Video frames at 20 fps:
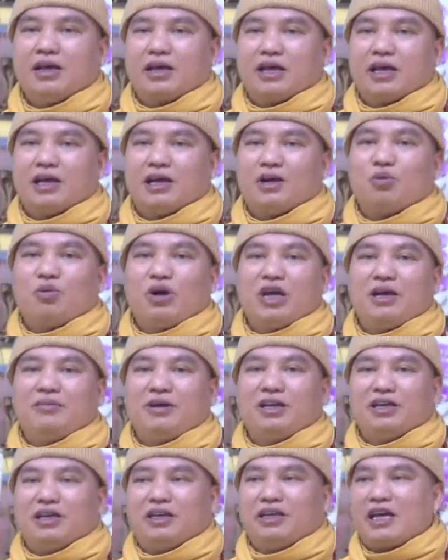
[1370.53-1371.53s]
kể cả ở quê
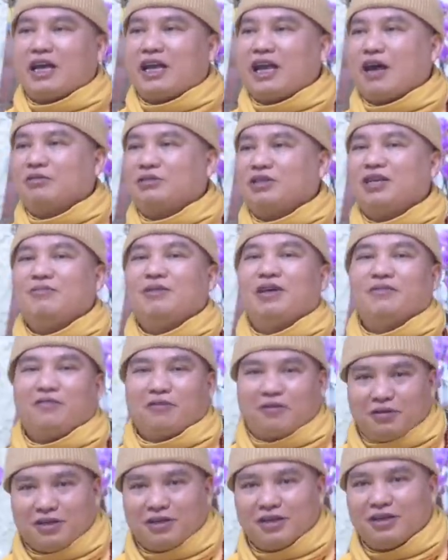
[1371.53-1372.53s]
bây giờ nhà nào xây bể
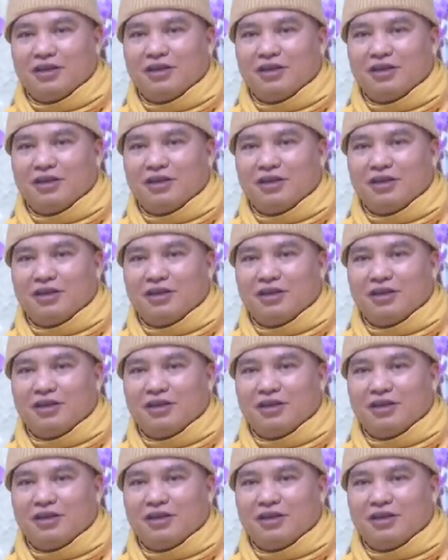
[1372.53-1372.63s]
phốt